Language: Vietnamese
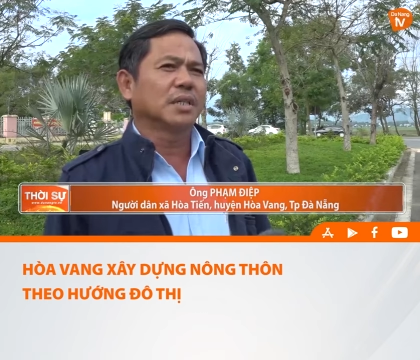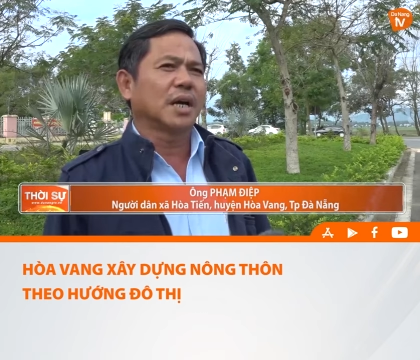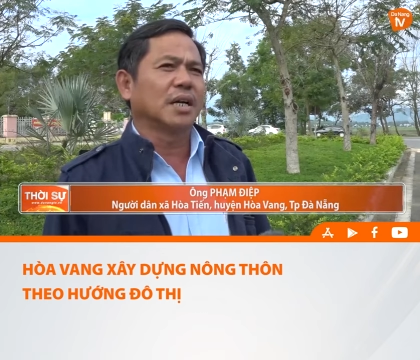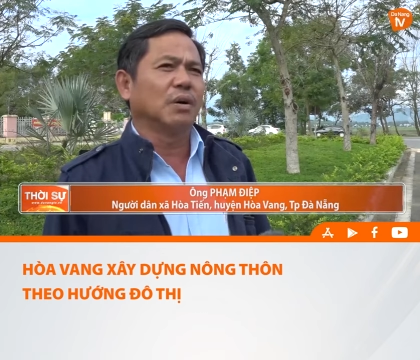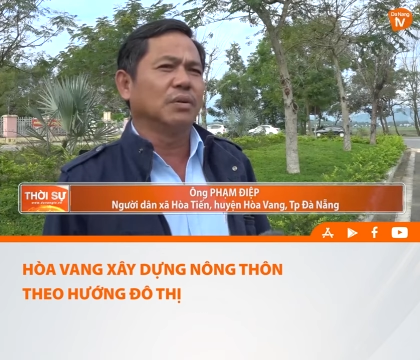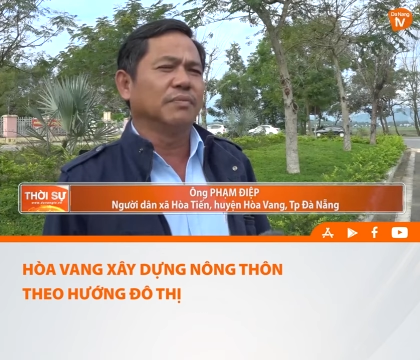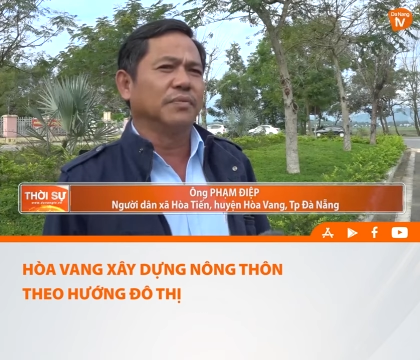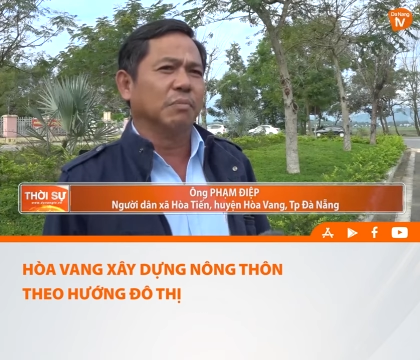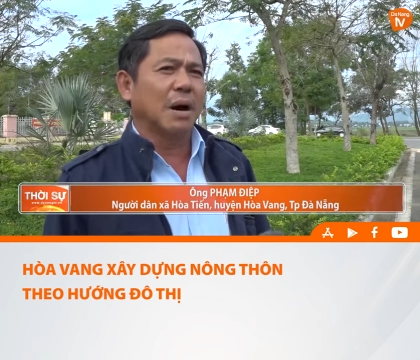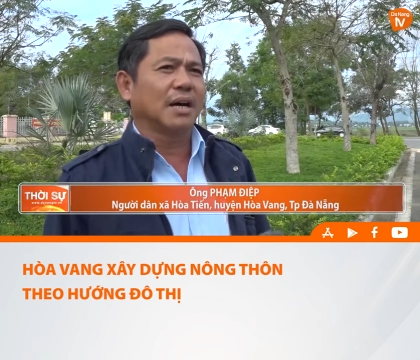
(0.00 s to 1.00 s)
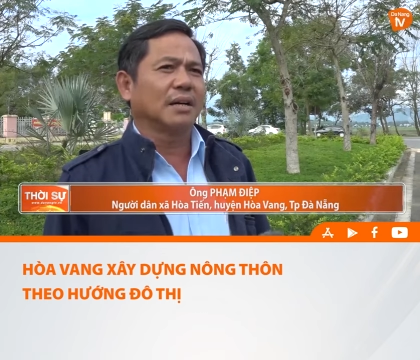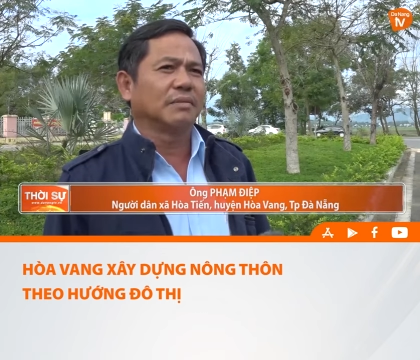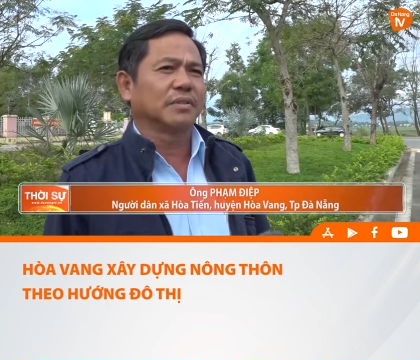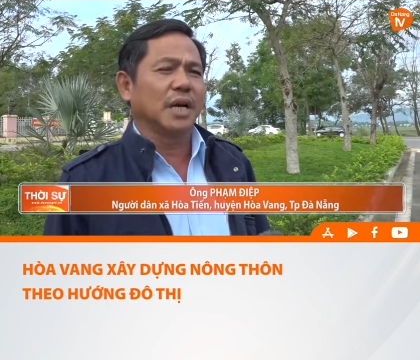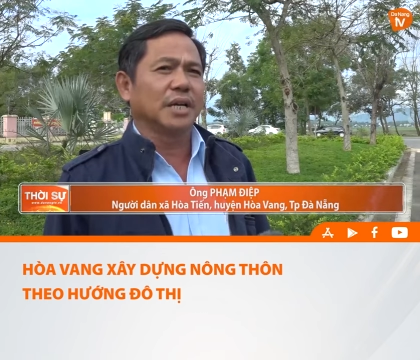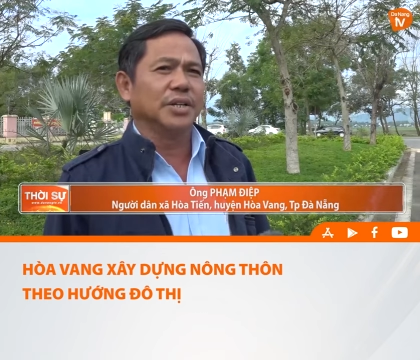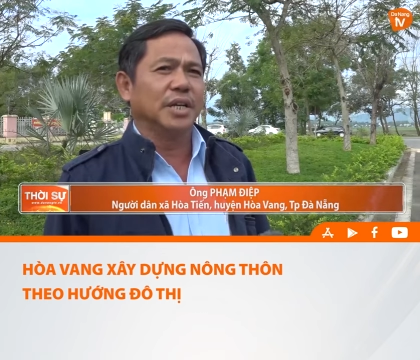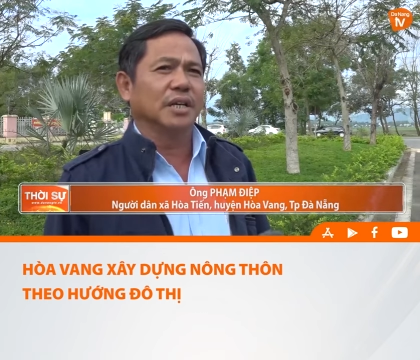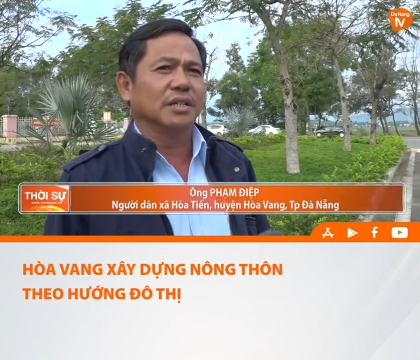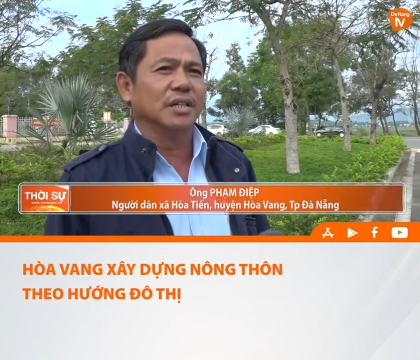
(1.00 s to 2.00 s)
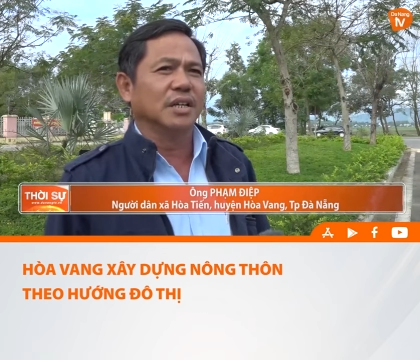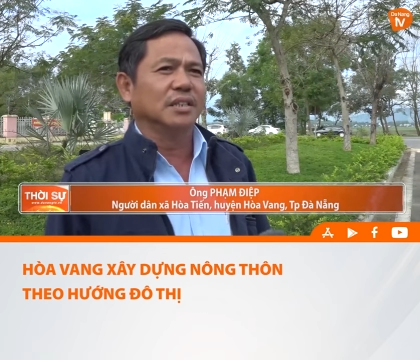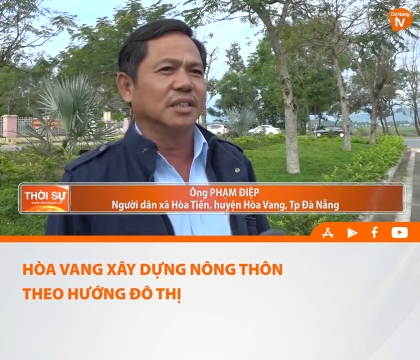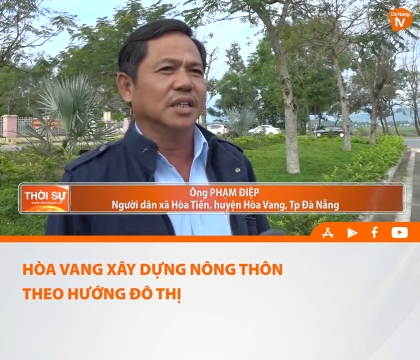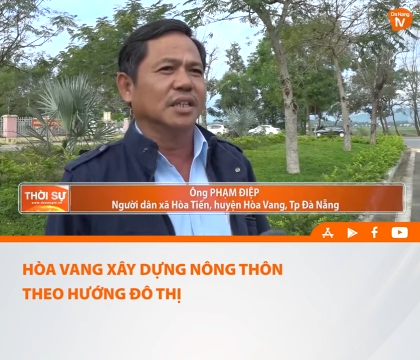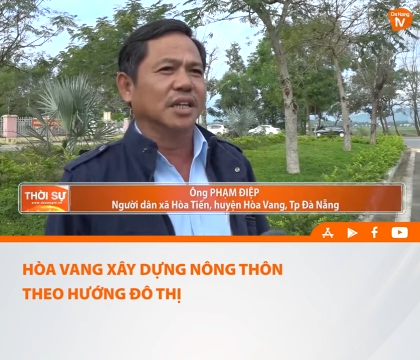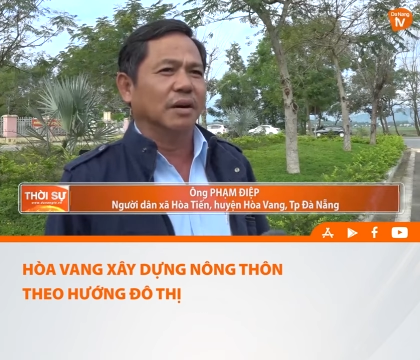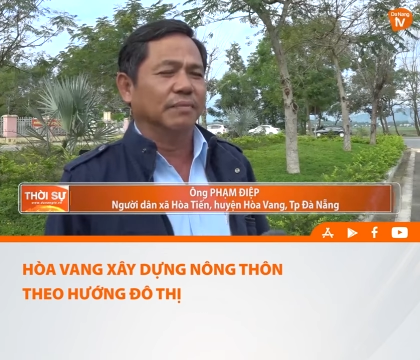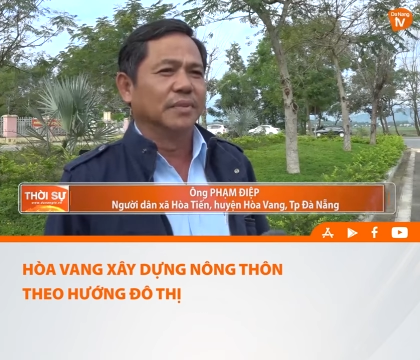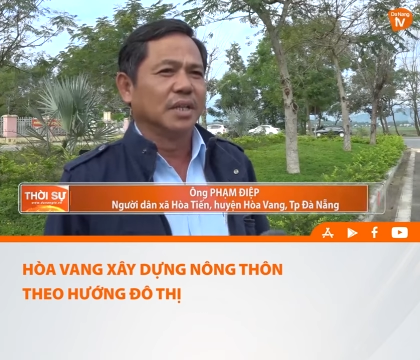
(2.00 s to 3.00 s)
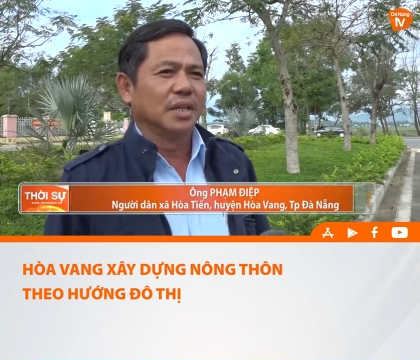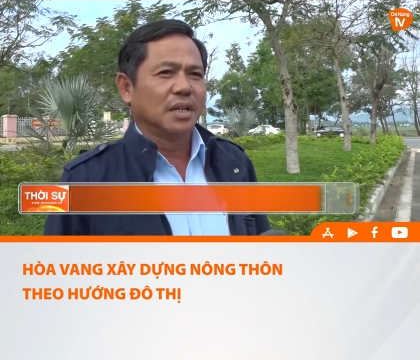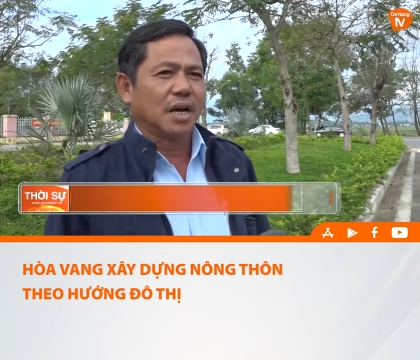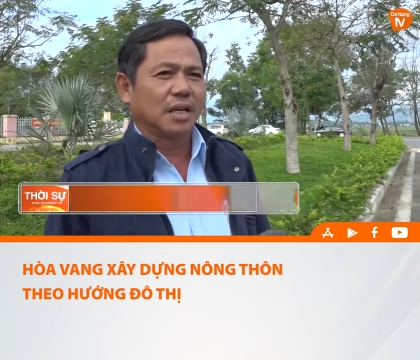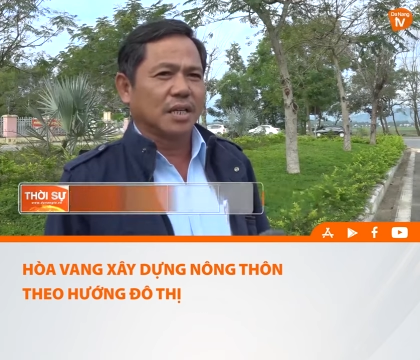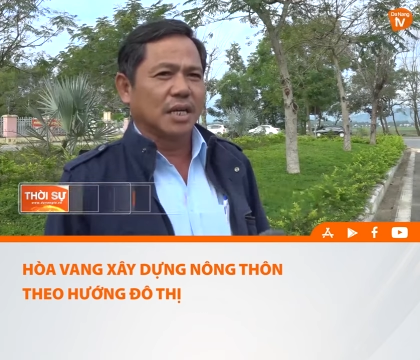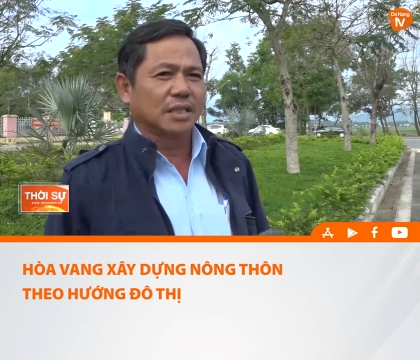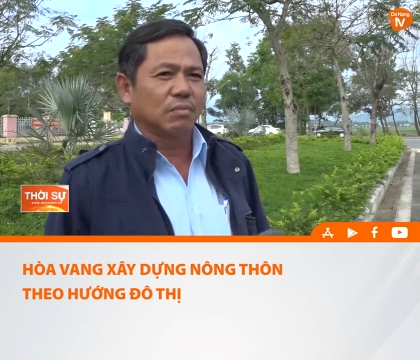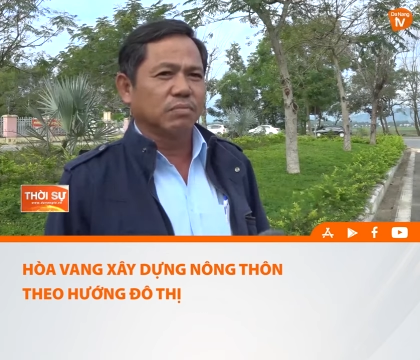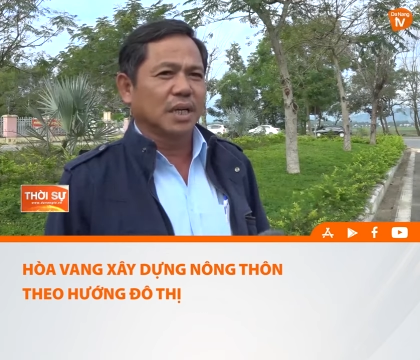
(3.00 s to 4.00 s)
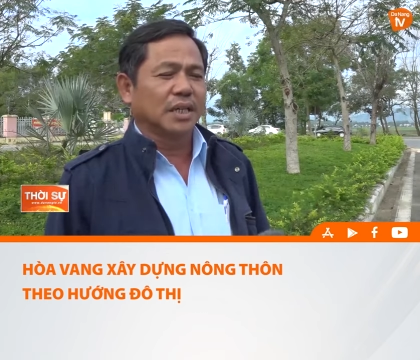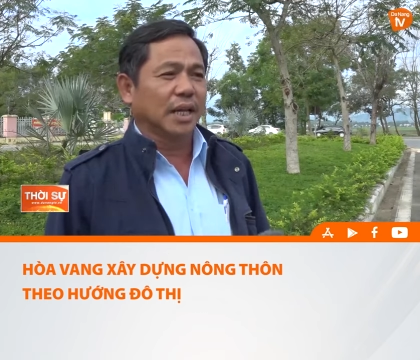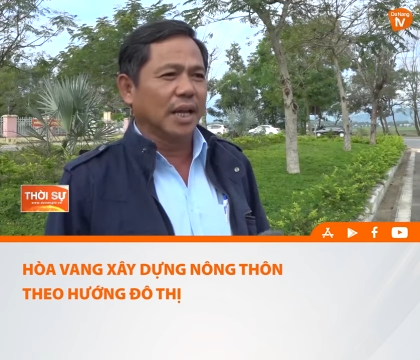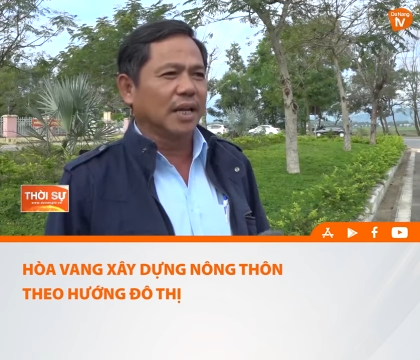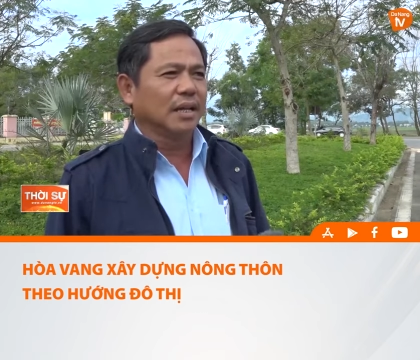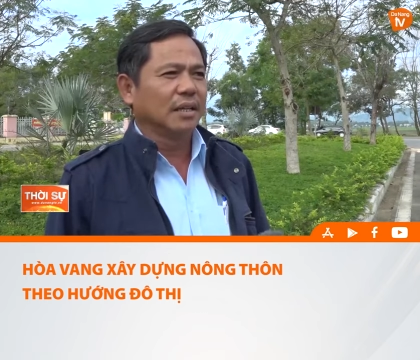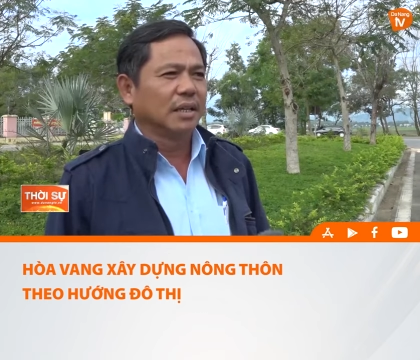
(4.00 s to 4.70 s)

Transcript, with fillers: bước thay đổi vượt bậc cái điện, đường, trường trộm À, đời sống kinh tế,